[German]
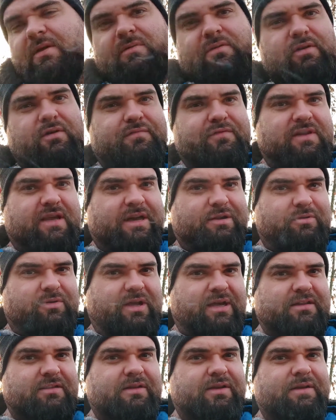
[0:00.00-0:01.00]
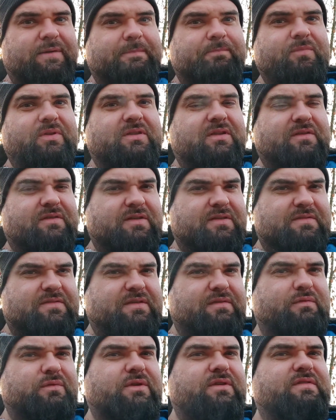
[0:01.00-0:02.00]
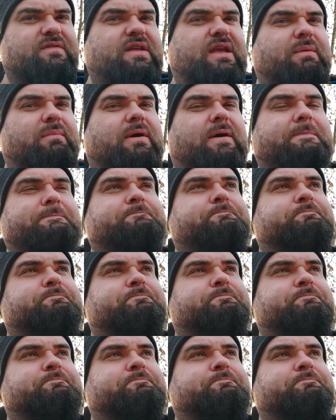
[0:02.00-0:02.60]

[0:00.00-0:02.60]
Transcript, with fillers: Ich hoffe, der ein oder andere interessiert sich für das Thema.